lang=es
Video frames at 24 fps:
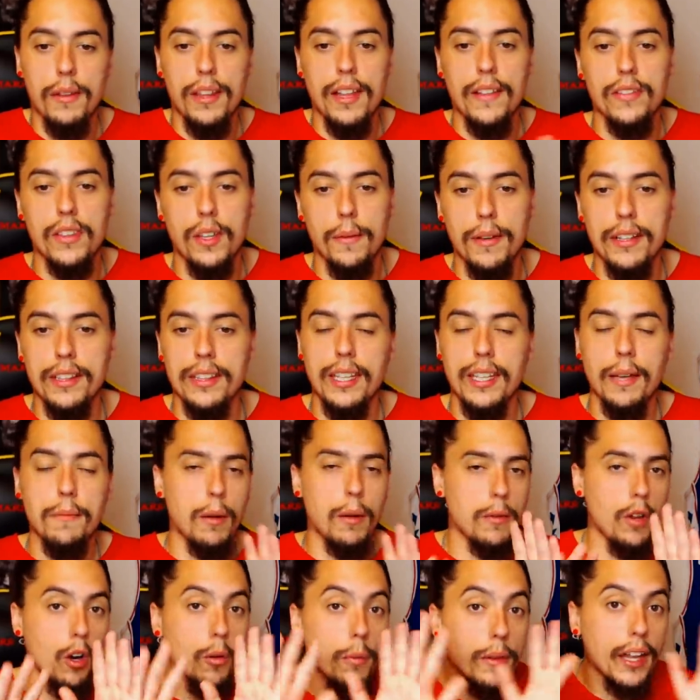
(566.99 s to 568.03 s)
Evidentemente
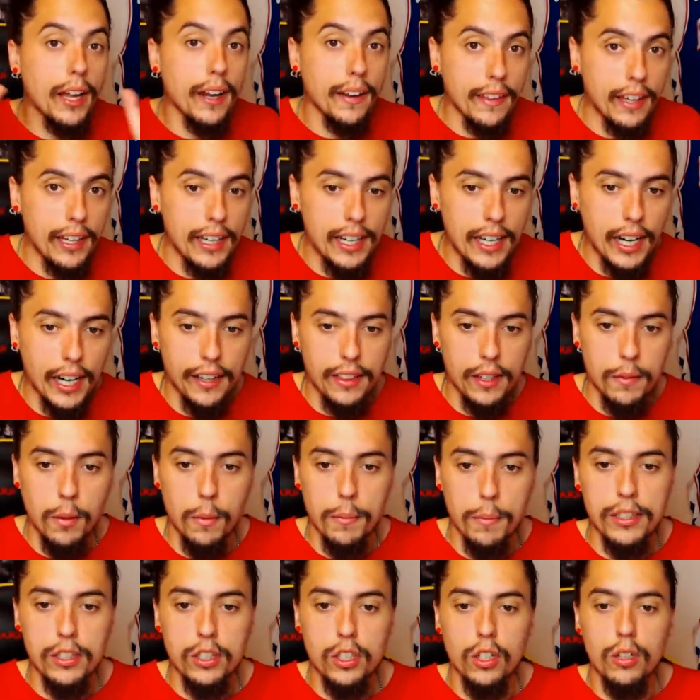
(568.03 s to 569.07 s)
me voy a olvidar de Lillard de
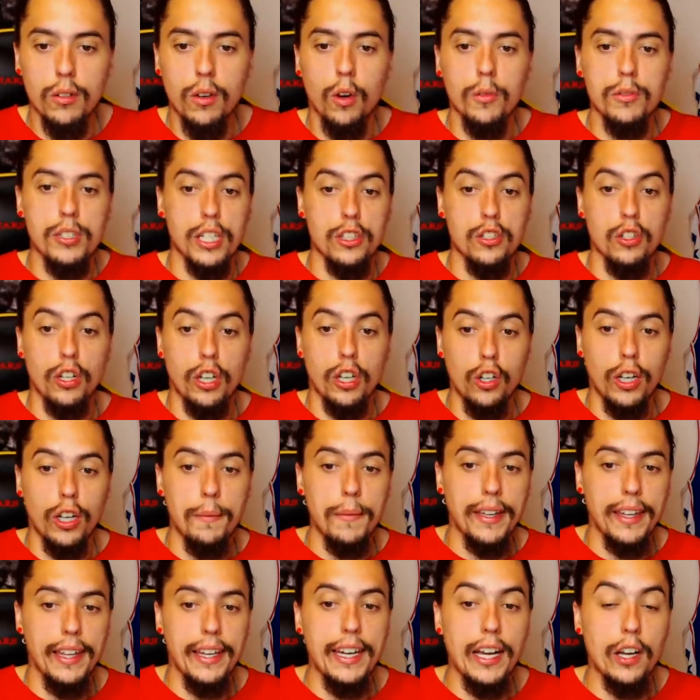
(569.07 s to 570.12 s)
momento. Oye, yo creo
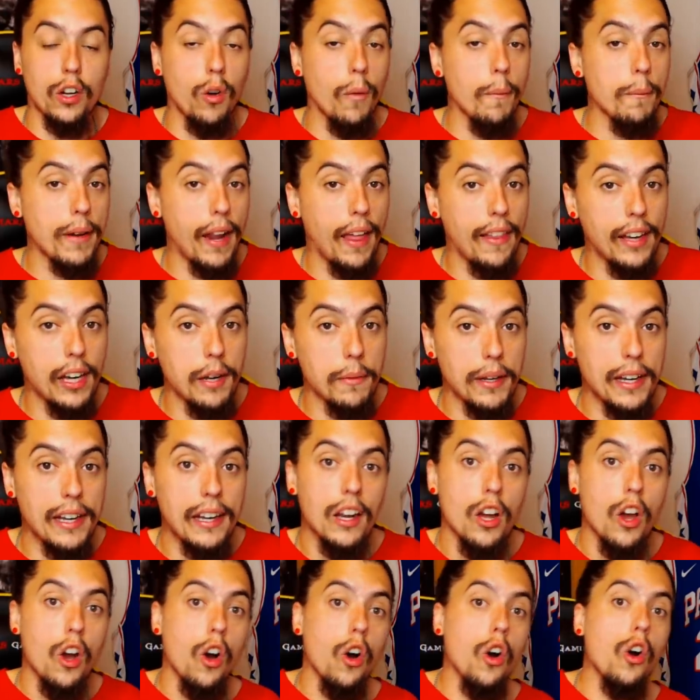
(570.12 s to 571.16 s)
que me quedaría con Bradley
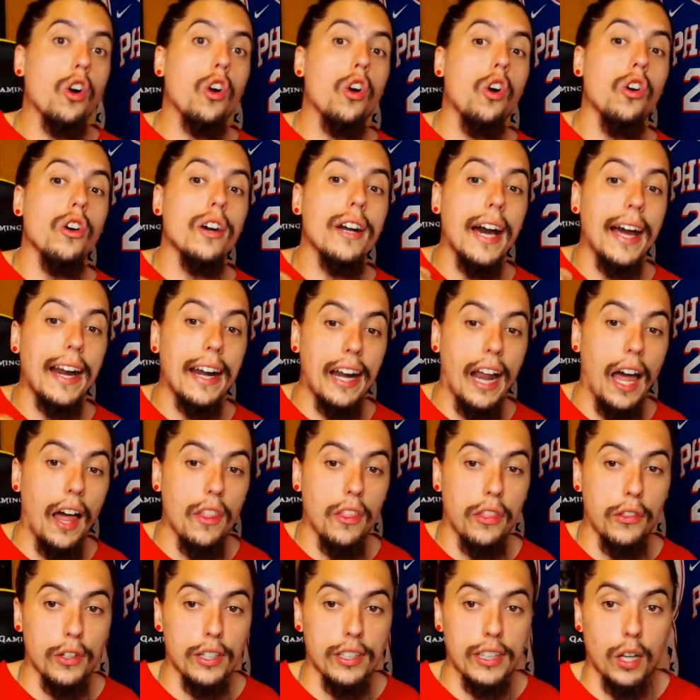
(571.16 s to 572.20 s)
Bill o con Carl
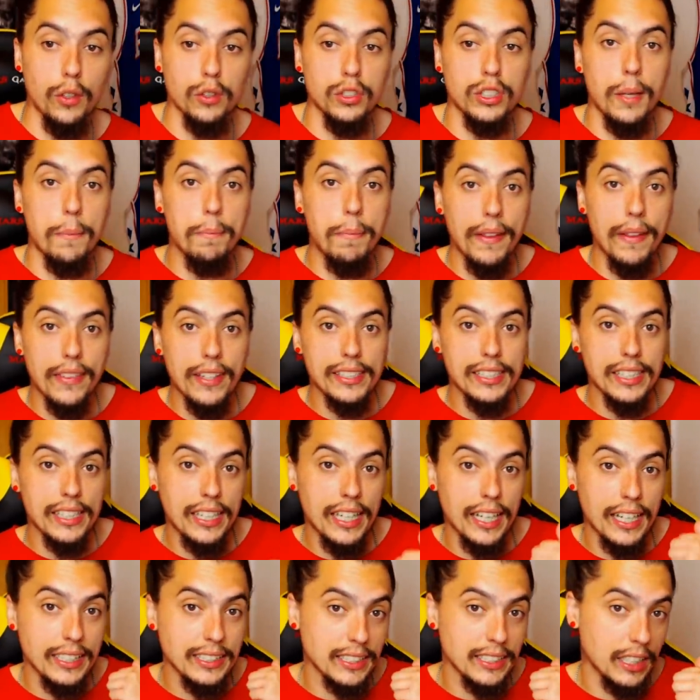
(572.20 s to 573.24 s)
Anthony Towns. Depende si
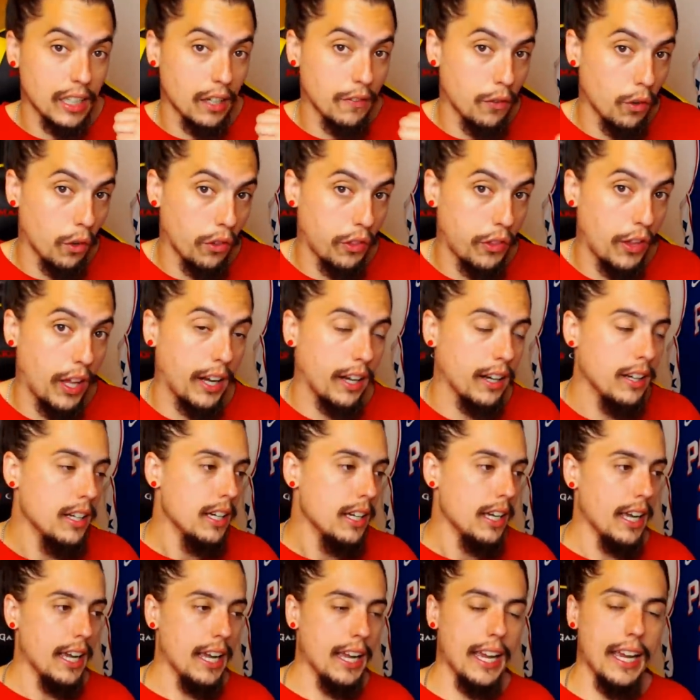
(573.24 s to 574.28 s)
quieres reforzar
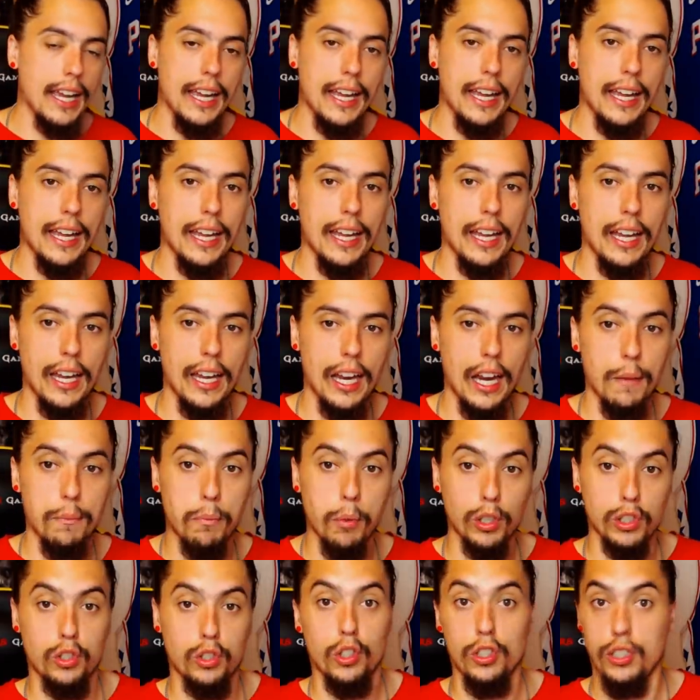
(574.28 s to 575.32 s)
eh, el
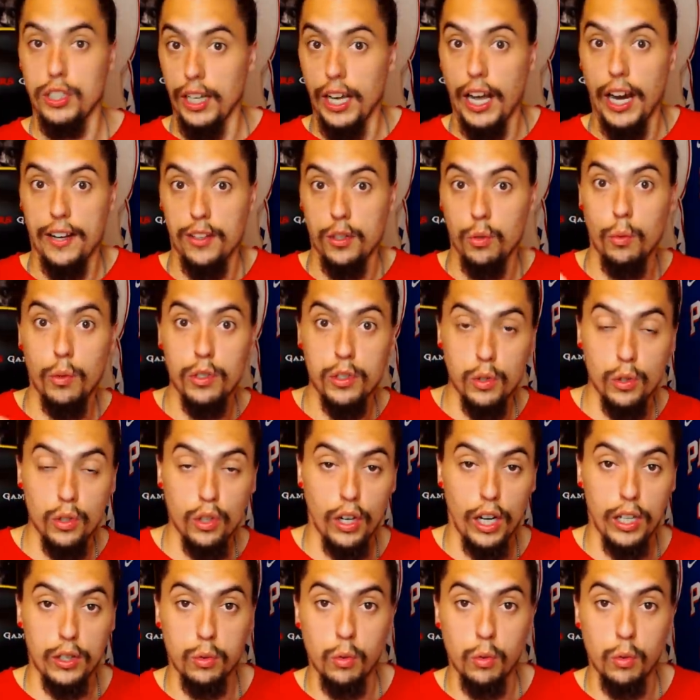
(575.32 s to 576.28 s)
puesto de Tim Hardaway Jr.